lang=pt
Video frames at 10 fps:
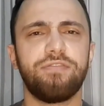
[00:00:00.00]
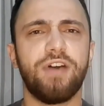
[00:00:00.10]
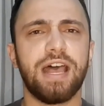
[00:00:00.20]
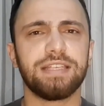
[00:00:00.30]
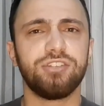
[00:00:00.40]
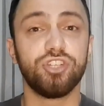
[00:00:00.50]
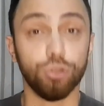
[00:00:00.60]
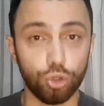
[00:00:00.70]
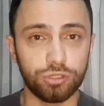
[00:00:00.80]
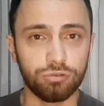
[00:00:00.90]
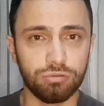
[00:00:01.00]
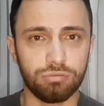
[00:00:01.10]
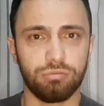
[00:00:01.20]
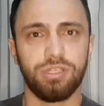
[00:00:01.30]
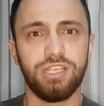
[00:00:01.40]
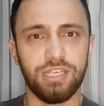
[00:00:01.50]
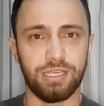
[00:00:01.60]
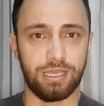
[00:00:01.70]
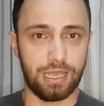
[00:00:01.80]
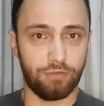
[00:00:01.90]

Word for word: fase de luto, que